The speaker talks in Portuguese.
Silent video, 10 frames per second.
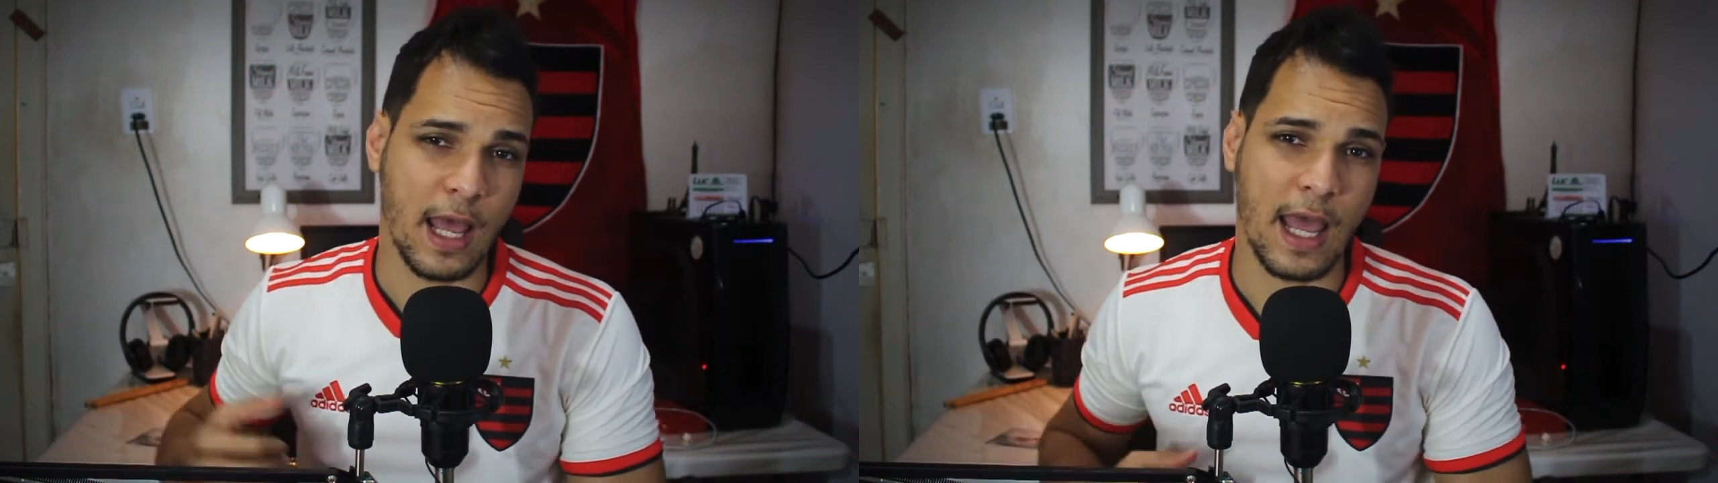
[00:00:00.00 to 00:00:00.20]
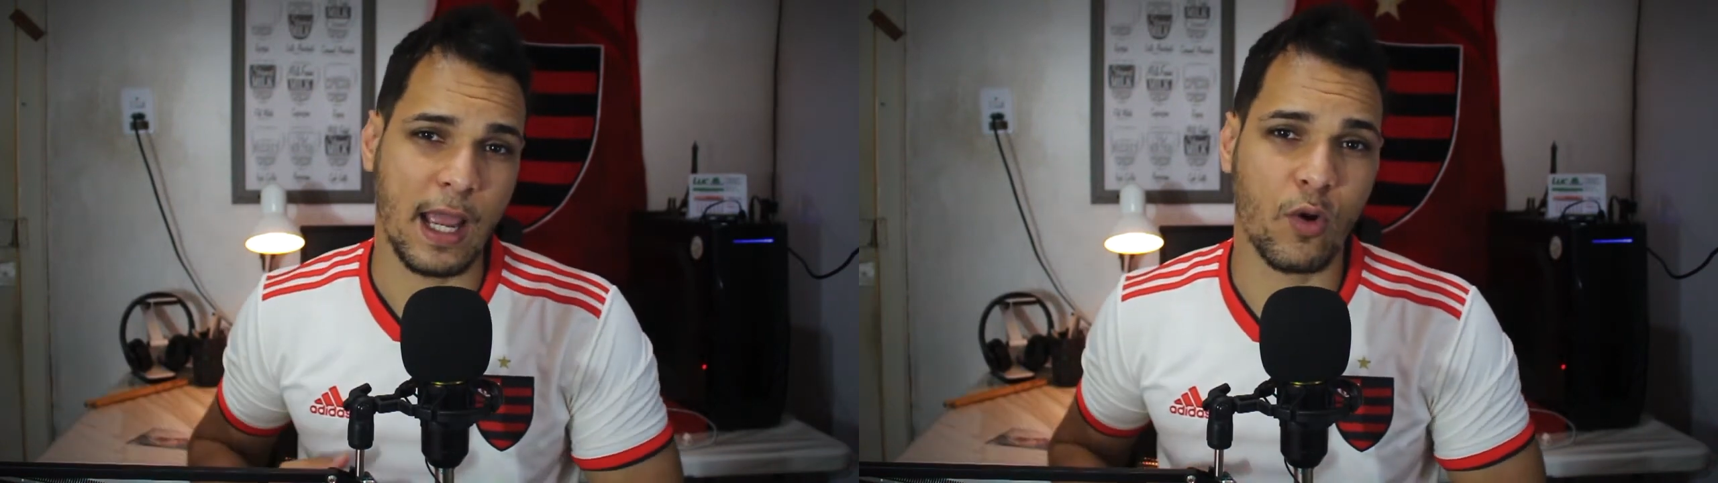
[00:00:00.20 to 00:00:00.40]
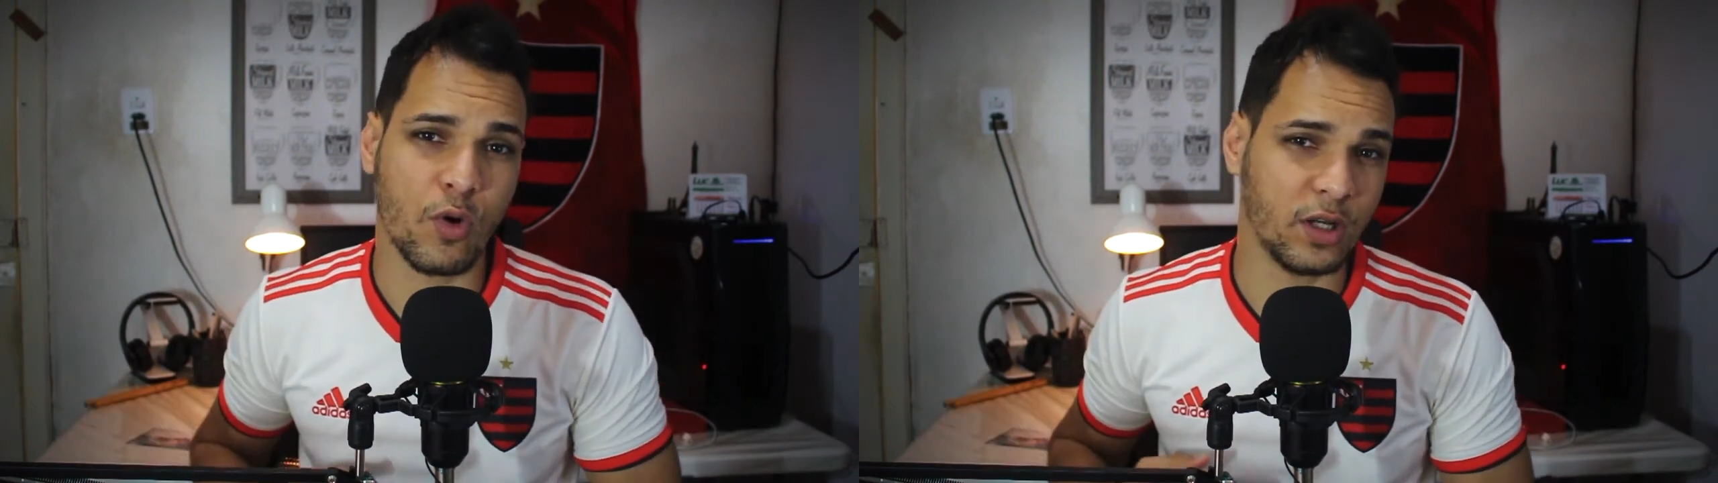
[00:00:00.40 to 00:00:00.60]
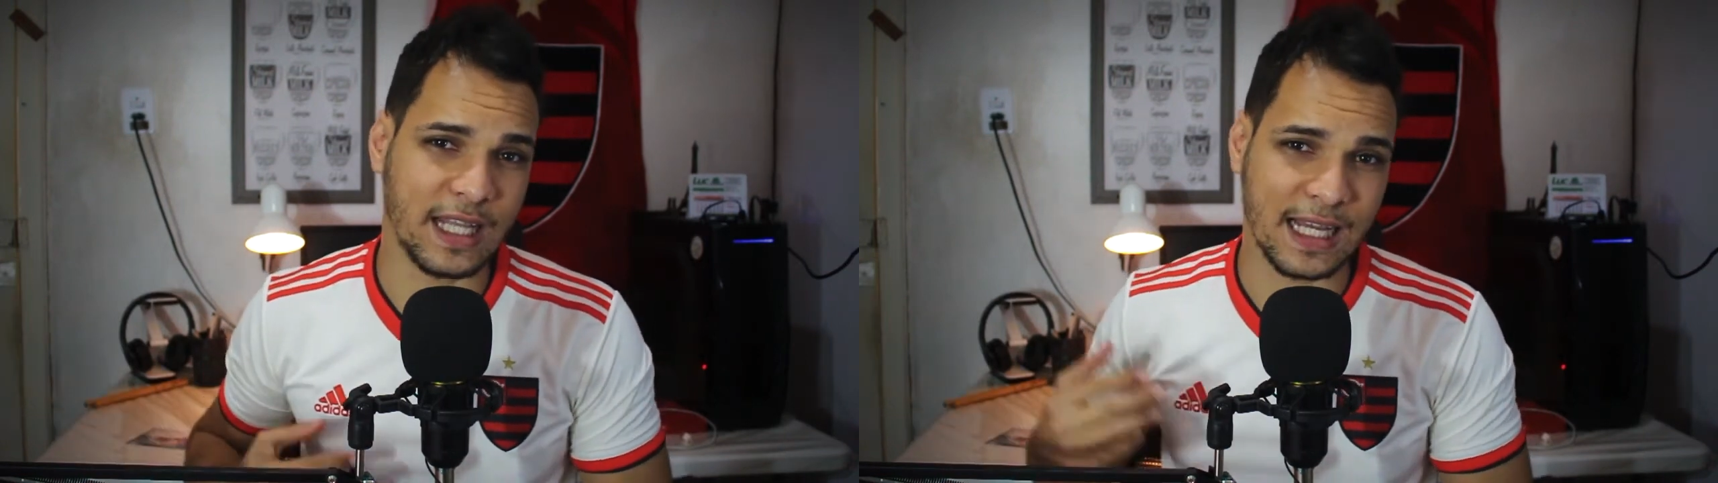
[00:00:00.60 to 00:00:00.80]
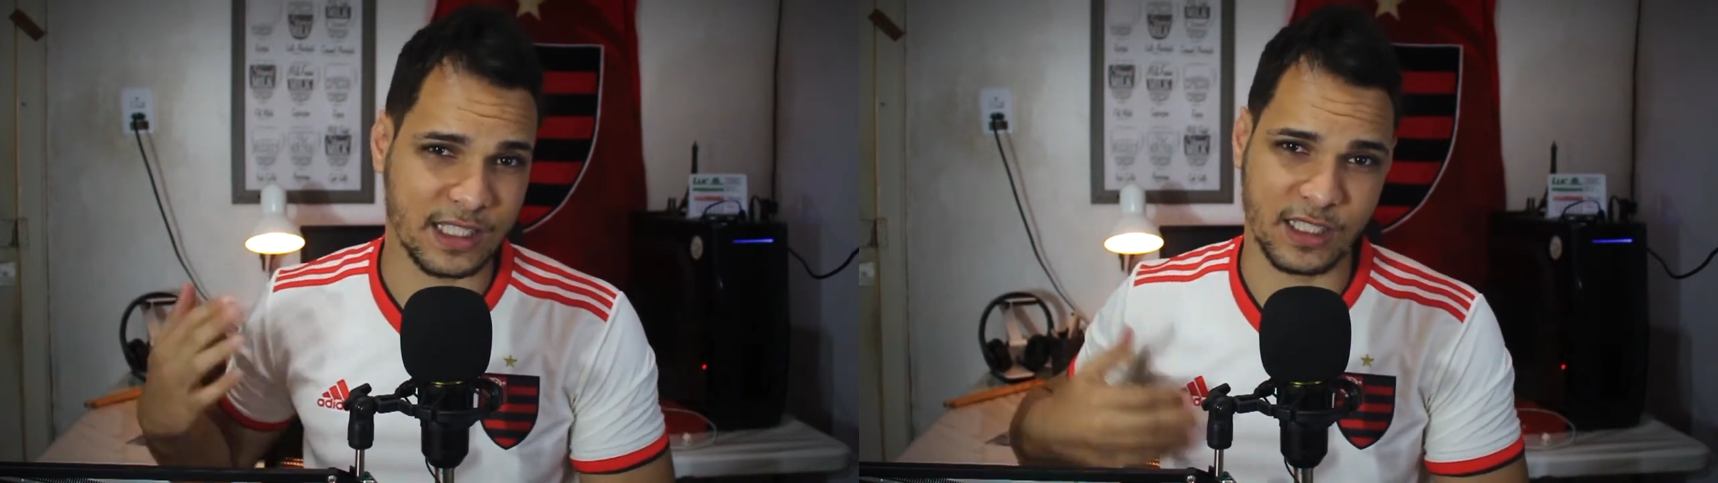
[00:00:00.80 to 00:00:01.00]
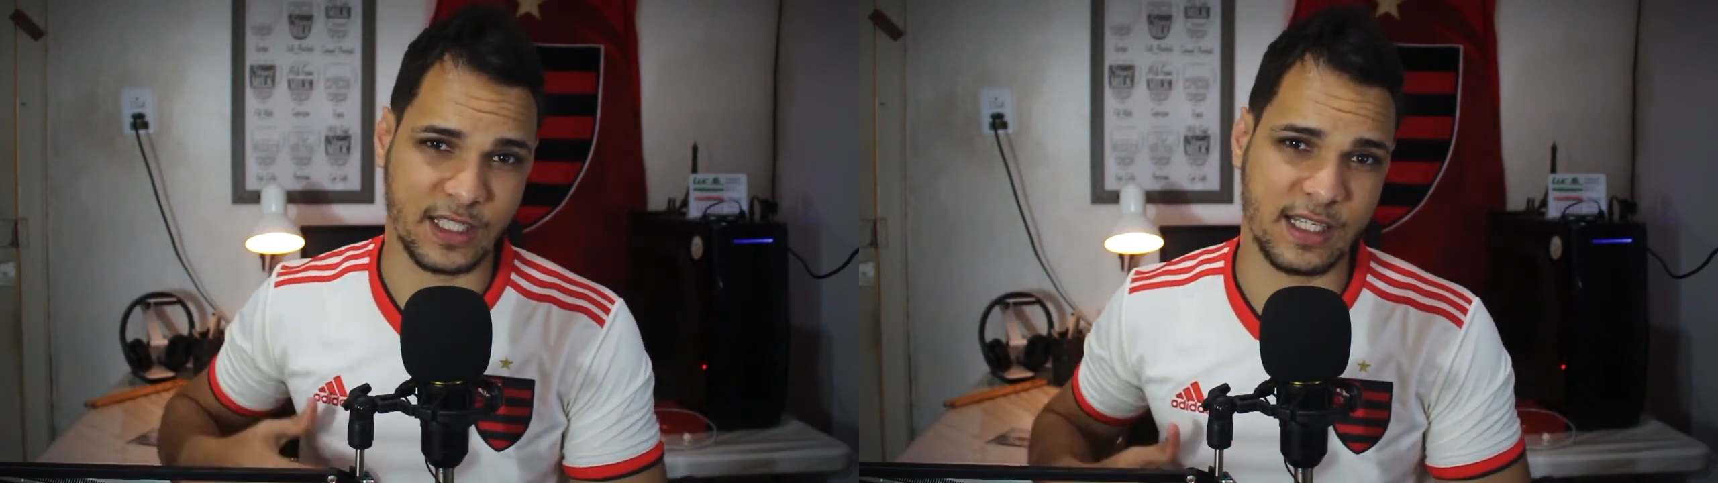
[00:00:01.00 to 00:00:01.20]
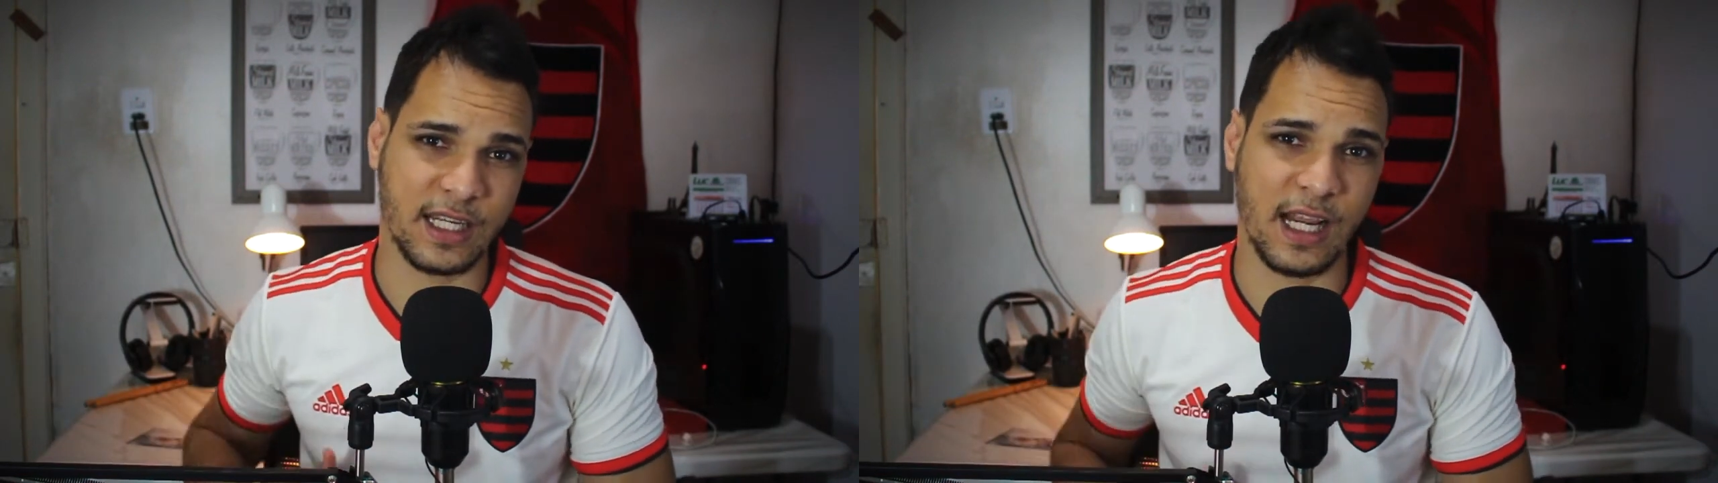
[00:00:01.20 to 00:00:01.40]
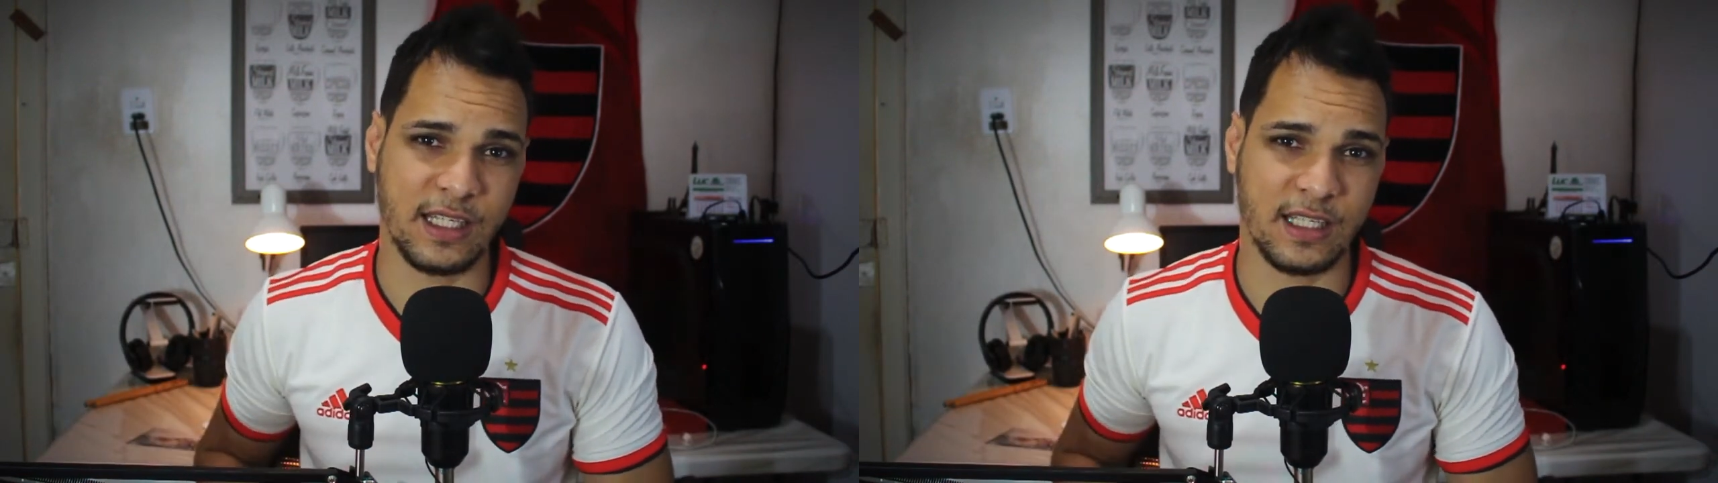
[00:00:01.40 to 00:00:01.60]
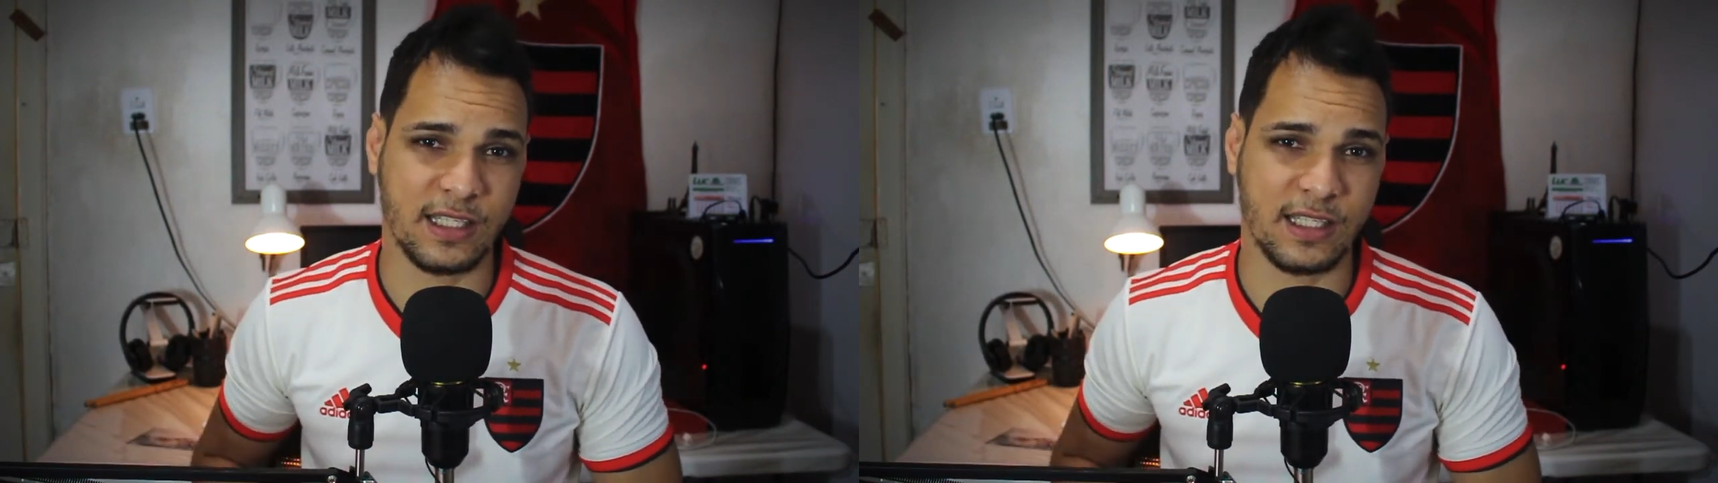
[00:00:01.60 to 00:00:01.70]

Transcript: é, com rodadas de antecedência,